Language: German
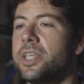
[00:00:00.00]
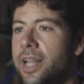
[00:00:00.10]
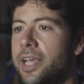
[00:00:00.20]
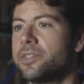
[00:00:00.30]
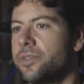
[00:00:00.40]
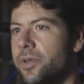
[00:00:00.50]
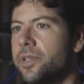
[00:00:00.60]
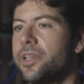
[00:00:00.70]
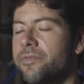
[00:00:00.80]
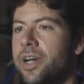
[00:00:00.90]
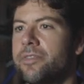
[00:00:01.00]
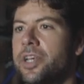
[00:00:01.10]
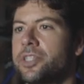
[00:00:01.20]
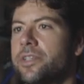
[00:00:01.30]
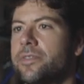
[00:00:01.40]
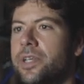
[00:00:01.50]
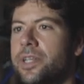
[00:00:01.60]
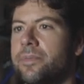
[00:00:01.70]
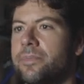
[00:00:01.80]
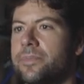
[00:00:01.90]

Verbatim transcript: nicht leisten können, in eine Fahrradwerkstatt zu gehen.